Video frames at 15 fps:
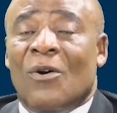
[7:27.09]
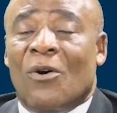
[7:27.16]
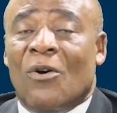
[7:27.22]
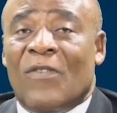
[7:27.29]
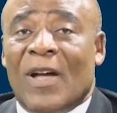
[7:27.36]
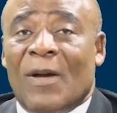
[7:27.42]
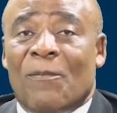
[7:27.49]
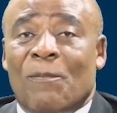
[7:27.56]
on
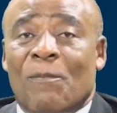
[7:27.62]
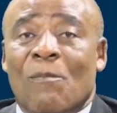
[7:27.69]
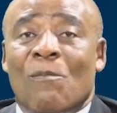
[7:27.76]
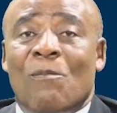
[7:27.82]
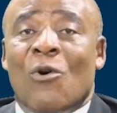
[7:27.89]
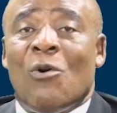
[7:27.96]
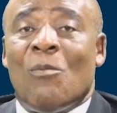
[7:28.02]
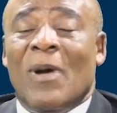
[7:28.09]
va
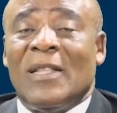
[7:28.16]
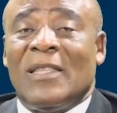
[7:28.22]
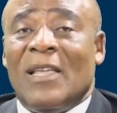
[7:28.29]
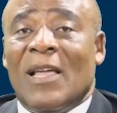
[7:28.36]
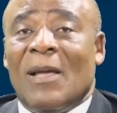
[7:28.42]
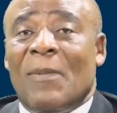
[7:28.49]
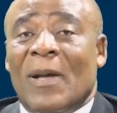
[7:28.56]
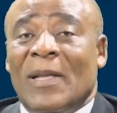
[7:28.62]

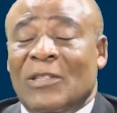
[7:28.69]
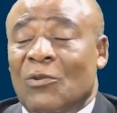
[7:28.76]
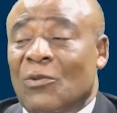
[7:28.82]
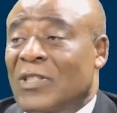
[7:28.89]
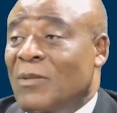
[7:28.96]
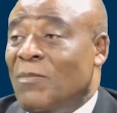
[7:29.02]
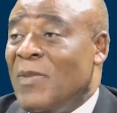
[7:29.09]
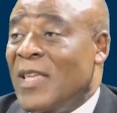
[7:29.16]
augmenter passer le
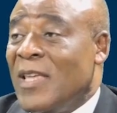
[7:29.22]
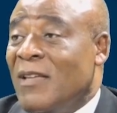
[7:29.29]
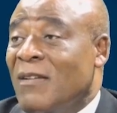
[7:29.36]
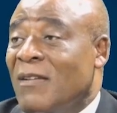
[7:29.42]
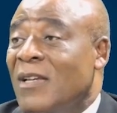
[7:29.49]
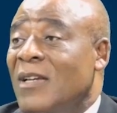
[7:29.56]
SMIG,